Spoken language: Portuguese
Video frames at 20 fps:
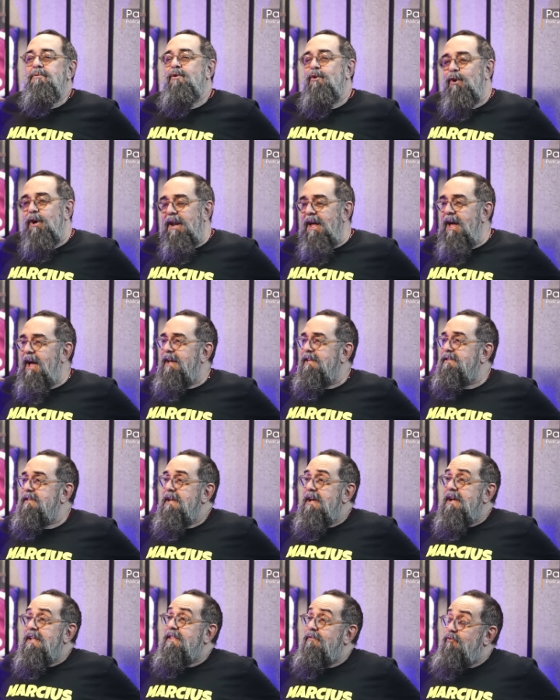procurar isso,
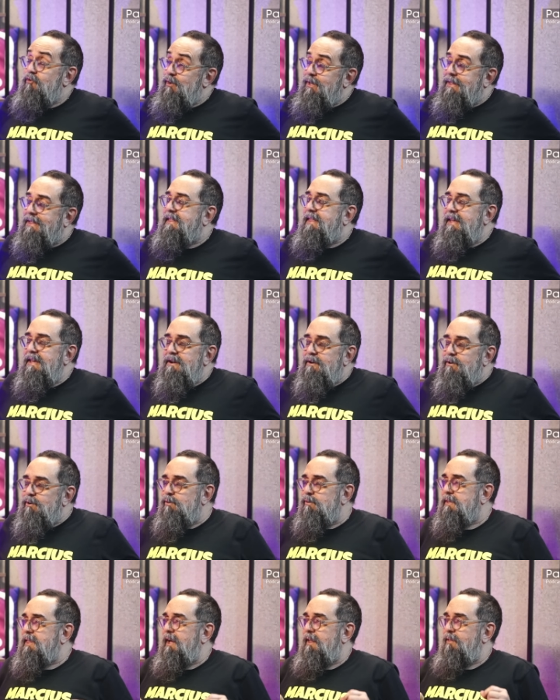teve o um enterro
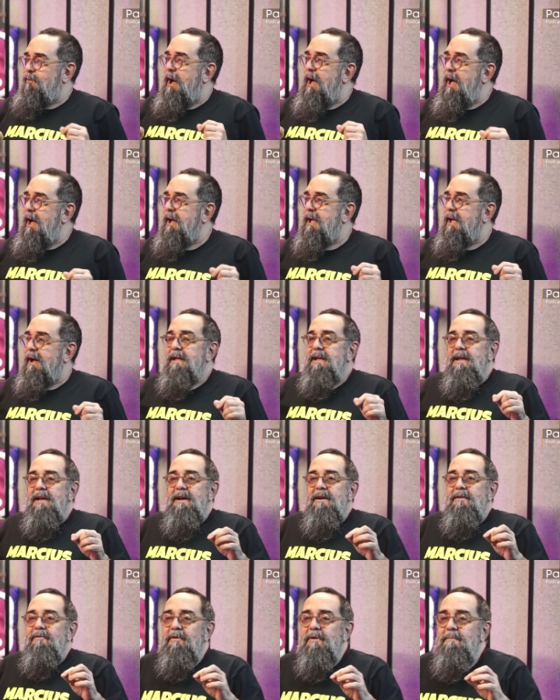do Tá No Ar, cara,
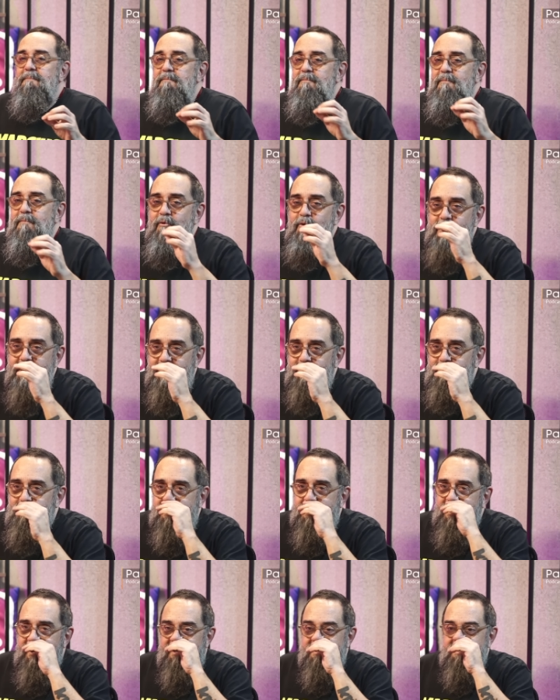foi
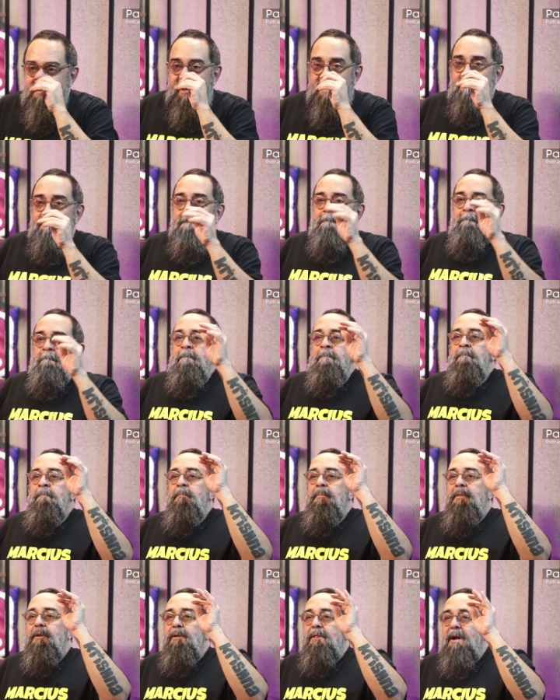muito engraçado.
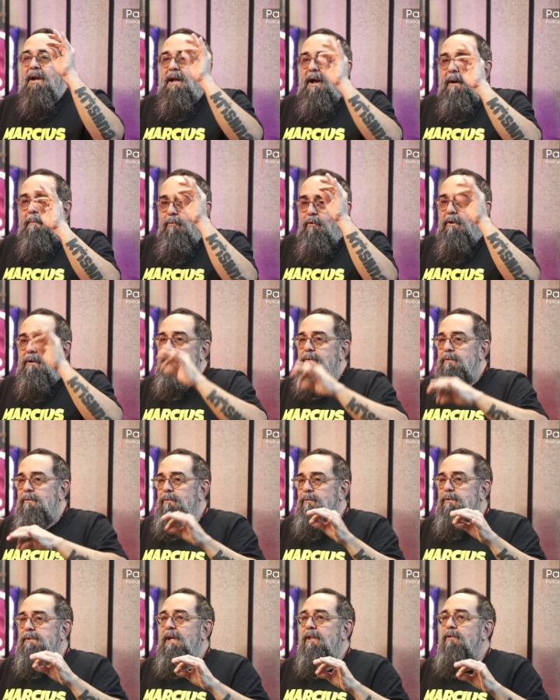Quando
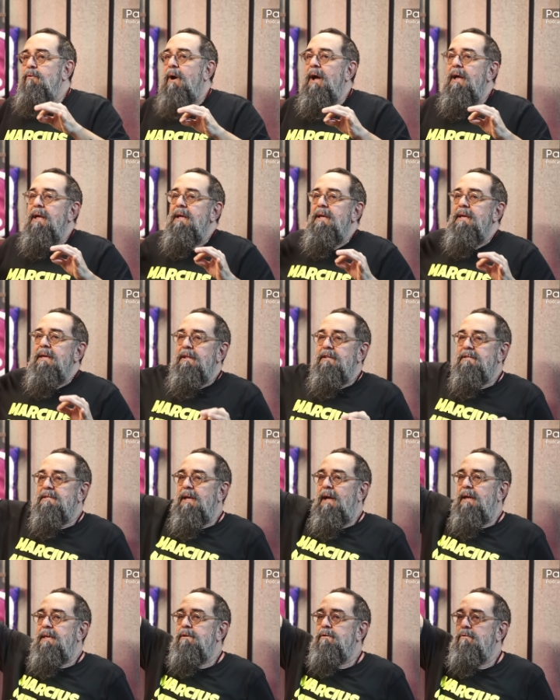acabou o Tá No Ar, eles
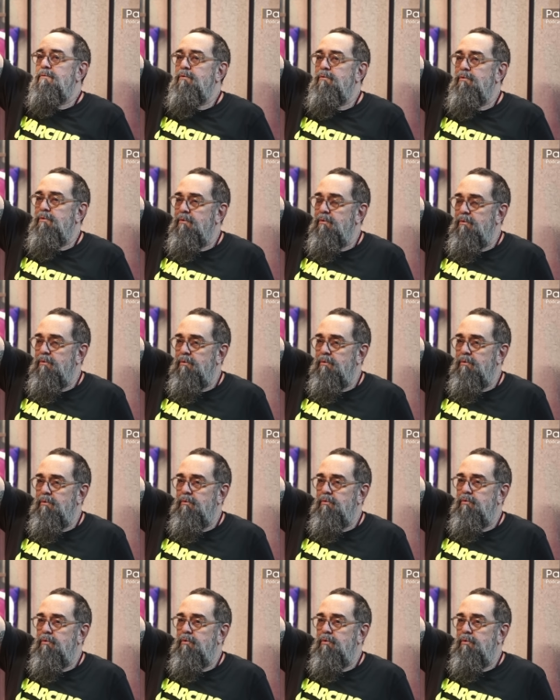saíram
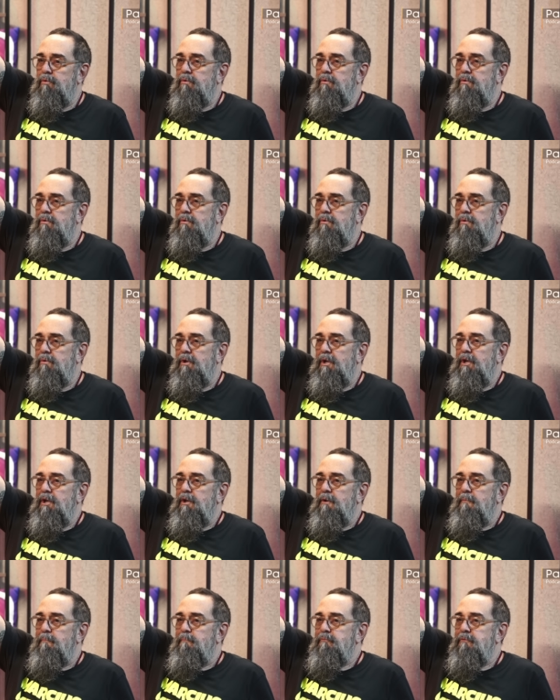do, do,
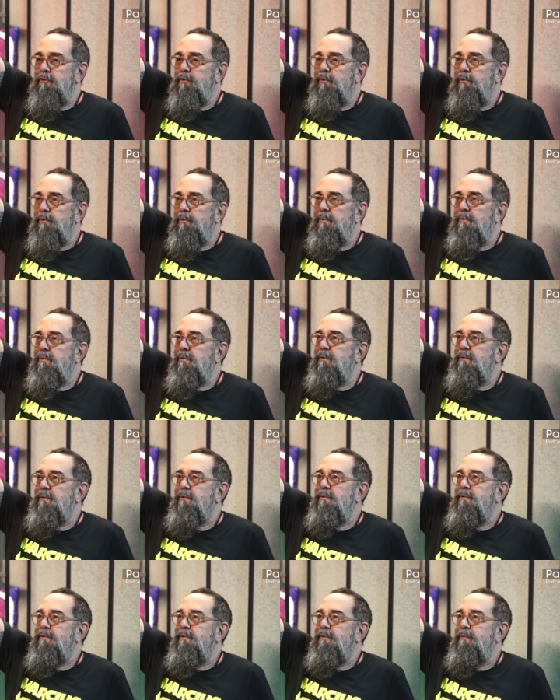
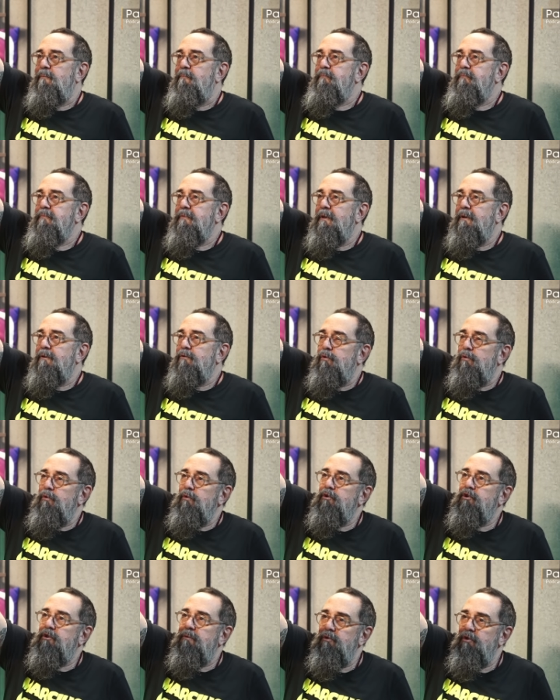do do
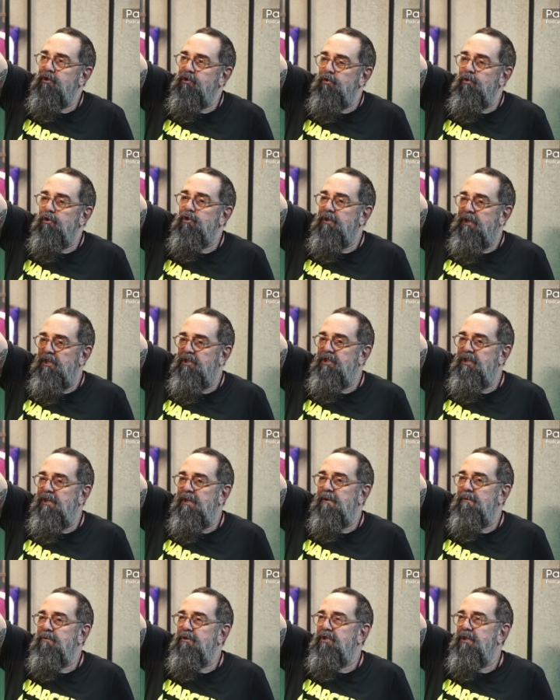último estúdio, estúdio que
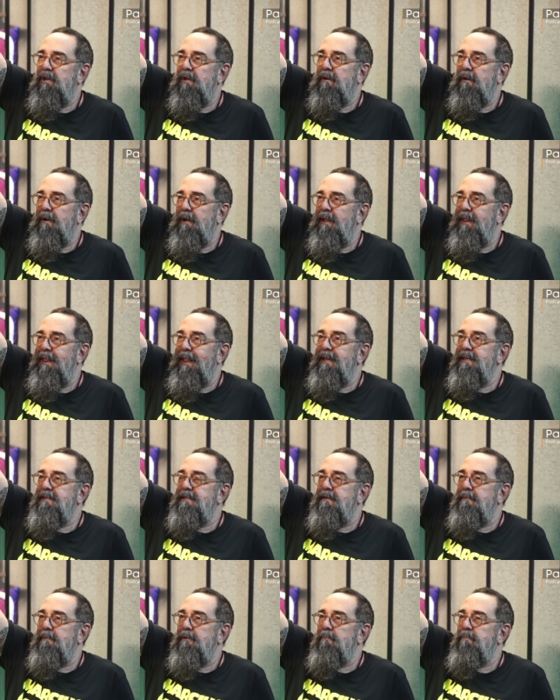tinha, o Giga, lá em
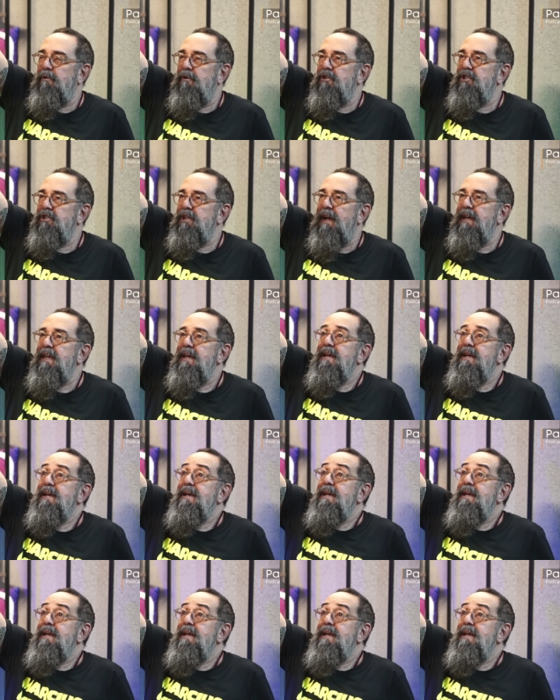cima do Projac,